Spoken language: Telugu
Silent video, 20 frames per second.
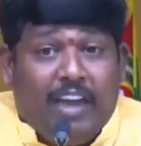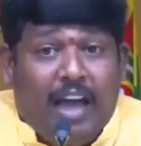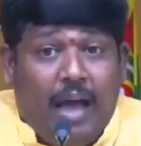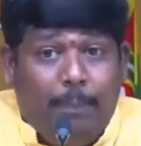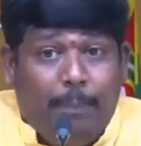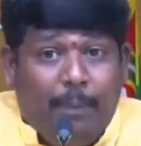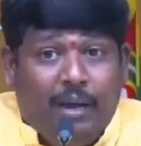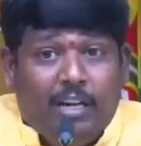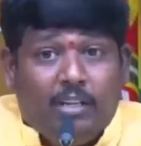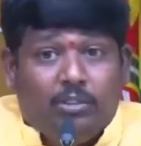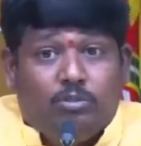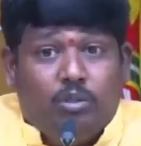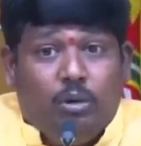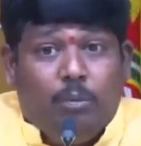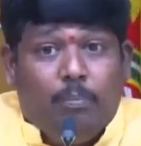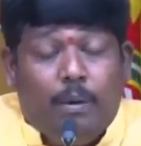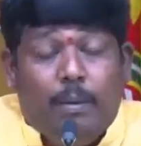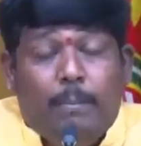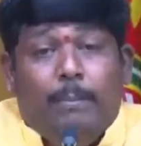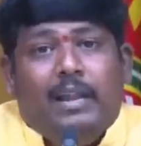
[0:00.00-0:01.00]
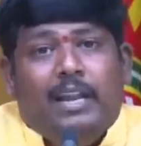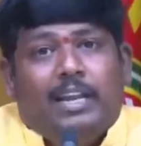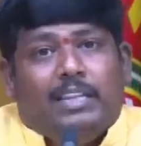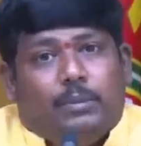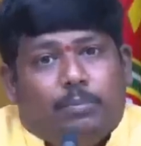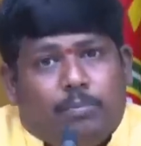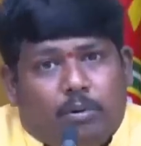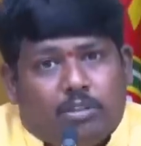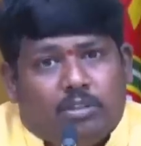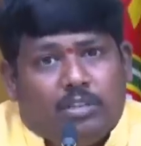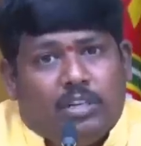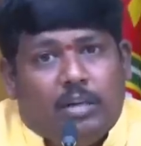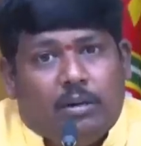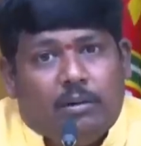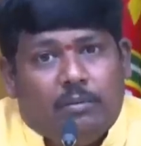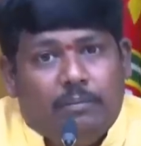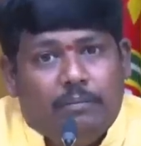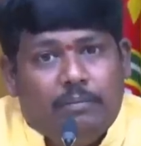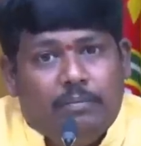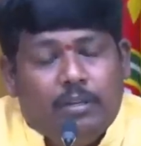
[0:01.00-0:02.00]
వ్యాపారస్తులు
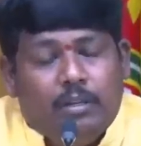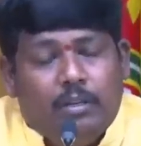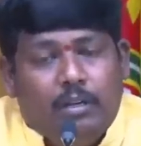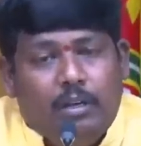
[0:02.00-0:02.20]
బెంబెలెత్తిపోతున్నారు